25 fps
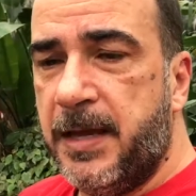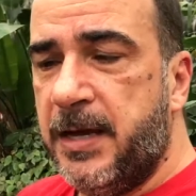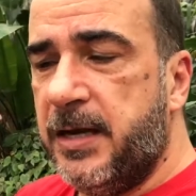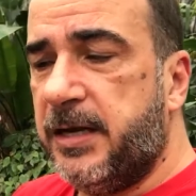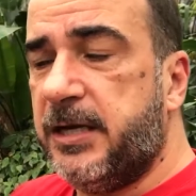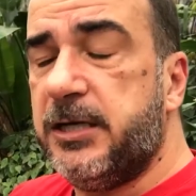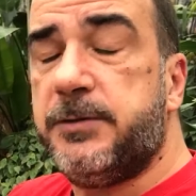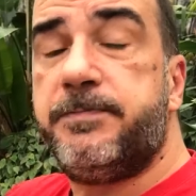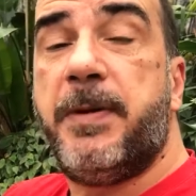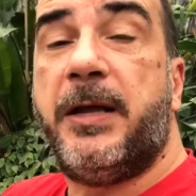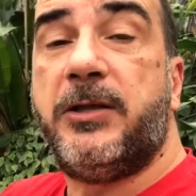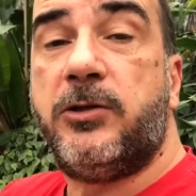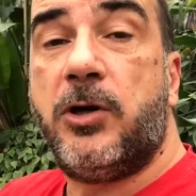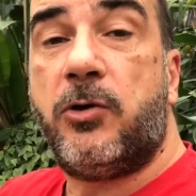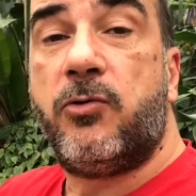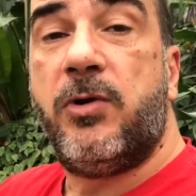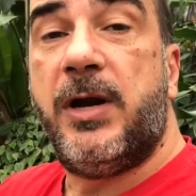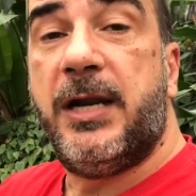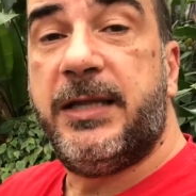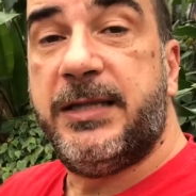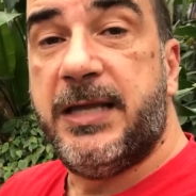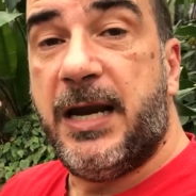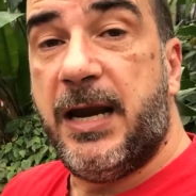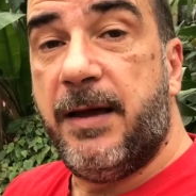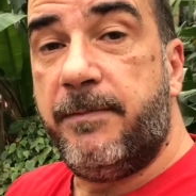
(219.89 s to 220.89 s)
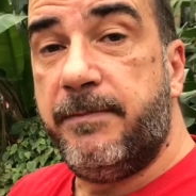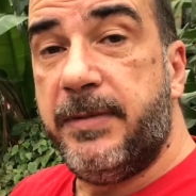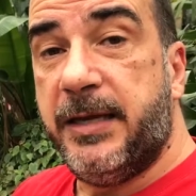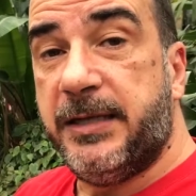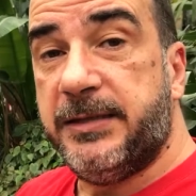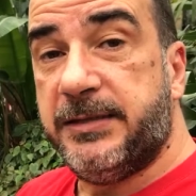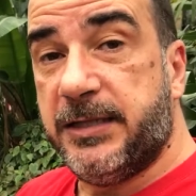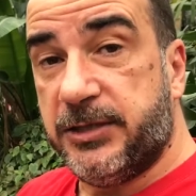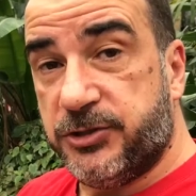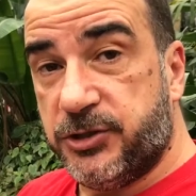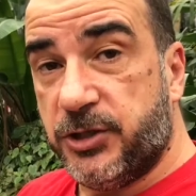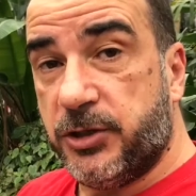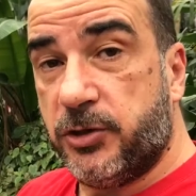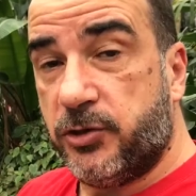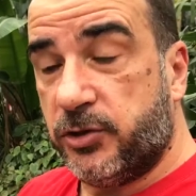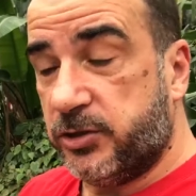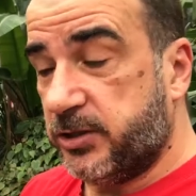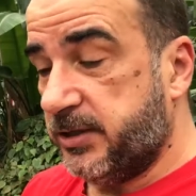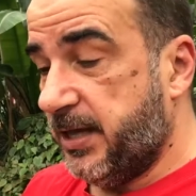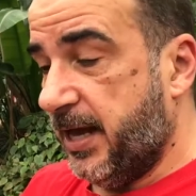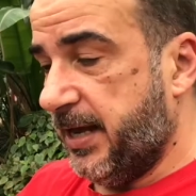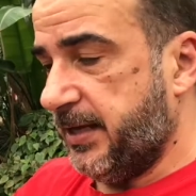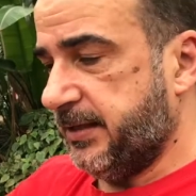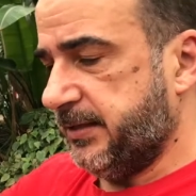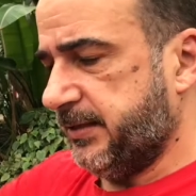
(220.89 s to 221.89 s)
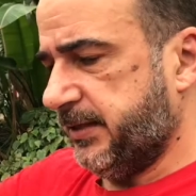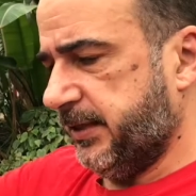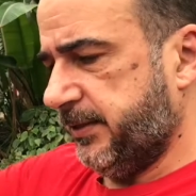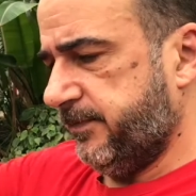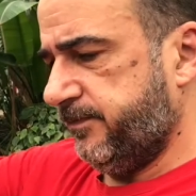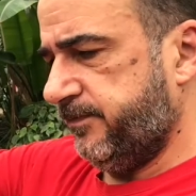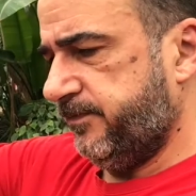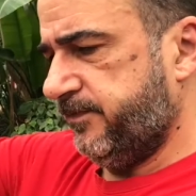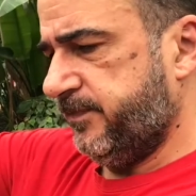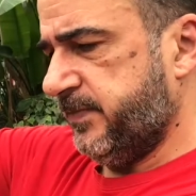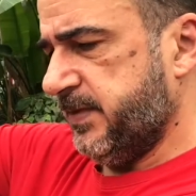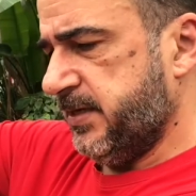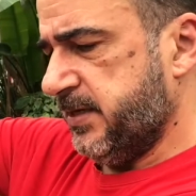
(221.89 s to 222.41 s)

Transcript: rispetto a quella dell'ambiente circostante.